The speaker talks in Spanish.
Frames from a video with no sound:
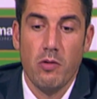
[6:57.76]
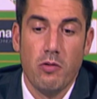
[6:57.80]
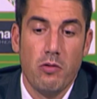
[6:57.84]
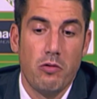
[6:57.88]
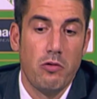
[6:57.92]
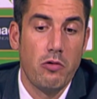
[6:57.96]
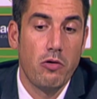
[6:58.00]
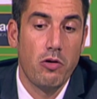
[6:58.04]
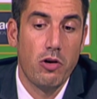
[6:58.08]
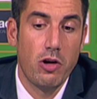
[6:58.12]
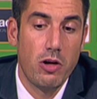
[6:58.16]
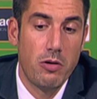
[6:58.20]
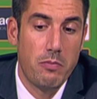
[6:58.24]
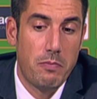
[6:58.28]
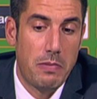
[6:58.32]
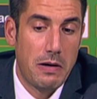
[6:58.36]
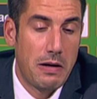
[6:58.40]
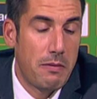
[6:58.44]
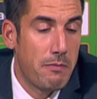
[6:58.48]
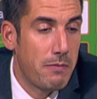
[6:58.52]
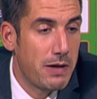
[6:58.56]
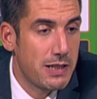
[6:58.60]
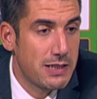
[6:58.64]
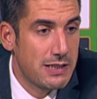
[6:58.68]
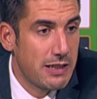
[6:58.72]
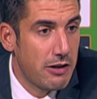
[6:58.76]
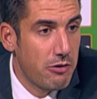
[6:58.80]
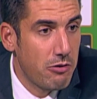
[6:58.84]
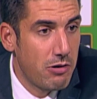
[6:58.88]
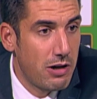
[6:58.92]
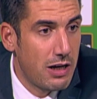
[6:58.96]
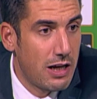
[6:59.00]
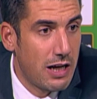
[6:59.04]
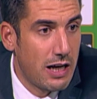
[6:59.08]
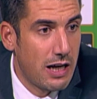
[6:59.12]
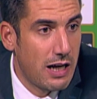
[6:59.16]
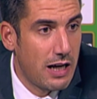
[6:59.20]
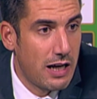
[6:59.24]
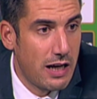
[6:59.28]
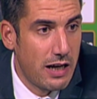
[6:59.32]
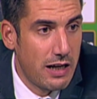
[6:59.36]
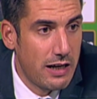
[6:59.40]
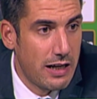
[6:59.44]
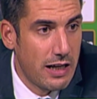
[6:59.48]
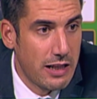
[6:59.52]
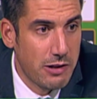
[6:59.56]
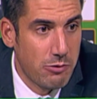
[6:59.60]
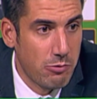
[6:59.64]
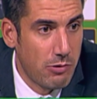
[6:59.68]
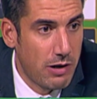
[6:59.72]
No, el plan basado en la
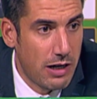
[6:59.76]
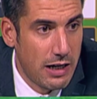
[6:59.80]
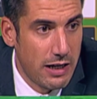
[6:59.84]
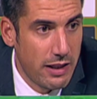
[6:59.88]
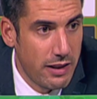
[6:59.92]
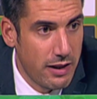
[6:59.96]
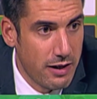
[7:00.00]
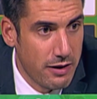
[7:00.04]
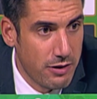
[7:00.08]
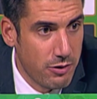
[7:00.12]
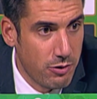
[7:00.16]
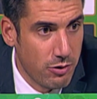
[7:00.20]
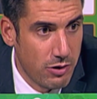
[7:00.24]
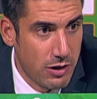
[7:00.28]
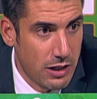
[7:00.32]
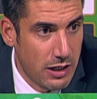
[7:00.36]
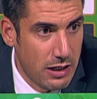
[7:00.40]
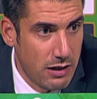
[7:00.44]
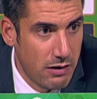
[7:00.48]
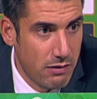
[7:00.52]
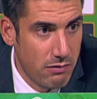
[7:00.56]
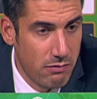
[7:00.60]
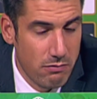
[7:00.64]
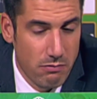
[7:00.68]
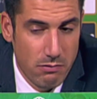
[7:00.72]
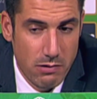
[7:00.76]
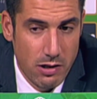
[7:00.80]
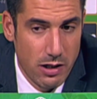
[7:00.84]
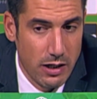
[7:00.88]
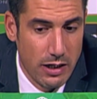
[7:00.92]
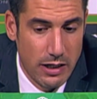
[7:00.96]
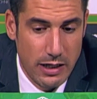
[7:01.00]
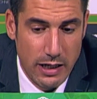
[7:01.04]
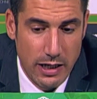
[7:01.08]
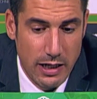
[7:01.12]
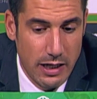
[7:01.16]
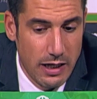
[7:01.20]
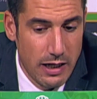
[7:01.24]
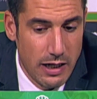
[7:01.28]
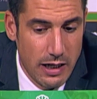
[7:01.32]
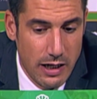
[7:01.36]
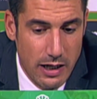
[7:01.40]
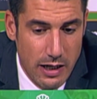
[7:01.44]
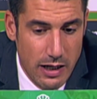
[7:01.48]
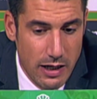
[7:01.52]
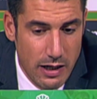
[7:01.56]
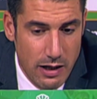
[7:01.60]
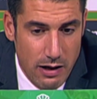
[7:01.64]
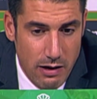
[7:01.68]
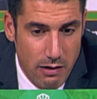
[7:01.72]
naturalidad total, en
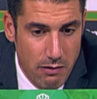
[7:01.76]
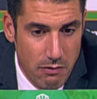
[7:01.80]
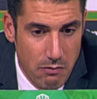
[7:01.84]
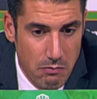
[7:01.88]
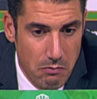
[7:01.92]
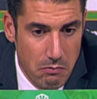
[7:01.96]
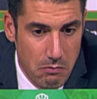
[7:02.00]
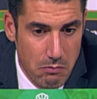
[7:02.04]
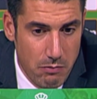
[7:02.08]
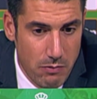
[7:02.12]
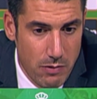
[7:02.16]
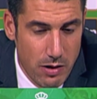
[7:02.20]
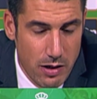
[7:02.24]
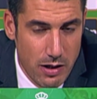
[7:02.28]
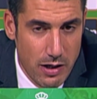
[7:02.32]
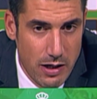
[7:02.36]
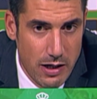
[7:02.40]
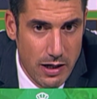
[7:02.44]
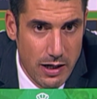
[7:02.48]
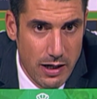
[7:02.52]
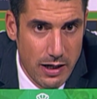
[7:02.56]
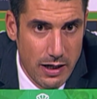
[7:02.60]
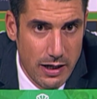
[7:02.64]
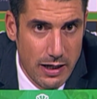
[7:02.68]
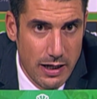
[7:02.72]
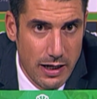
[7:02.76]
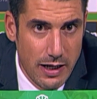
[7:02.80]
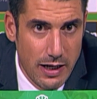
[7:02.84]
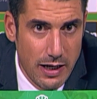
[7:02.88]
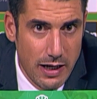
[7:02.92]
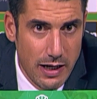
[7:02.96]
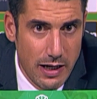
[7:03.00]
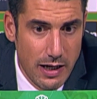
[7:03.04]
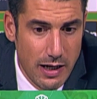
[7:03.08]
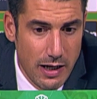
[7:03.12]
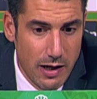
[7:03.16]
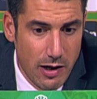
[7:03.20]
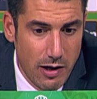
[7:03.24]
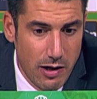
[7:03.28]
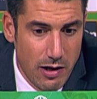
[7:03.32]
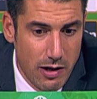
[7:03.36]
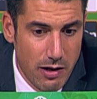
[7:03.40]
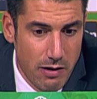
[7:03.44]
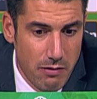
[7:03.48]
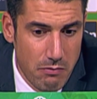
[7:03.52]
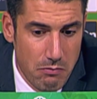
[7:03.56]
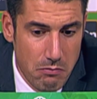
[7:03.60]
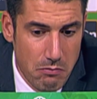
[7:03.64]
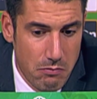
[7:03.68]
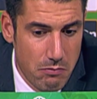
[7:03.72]
que, en
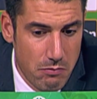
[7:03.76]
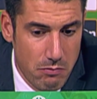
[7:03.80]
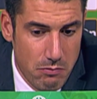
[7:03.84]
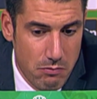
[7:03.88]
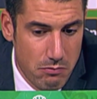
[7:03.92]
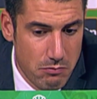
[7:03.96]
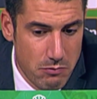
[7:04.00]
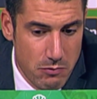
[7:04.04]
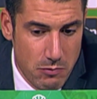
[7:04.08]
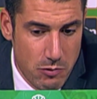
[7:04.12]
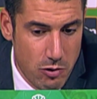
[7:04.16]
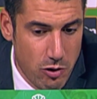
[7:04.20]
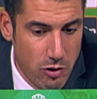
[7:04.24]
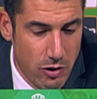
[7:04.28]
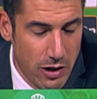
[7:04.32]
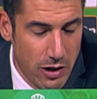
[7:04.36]
que eh, lo